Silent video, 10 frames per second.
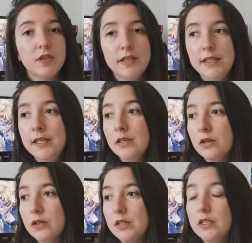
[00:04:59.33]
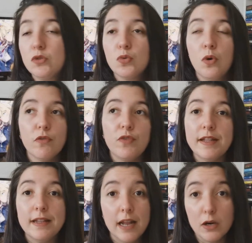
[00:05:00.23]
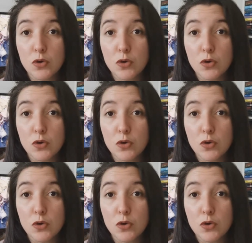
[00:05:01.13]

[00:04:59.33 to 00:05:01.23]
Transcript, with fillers: qui, sont en fait la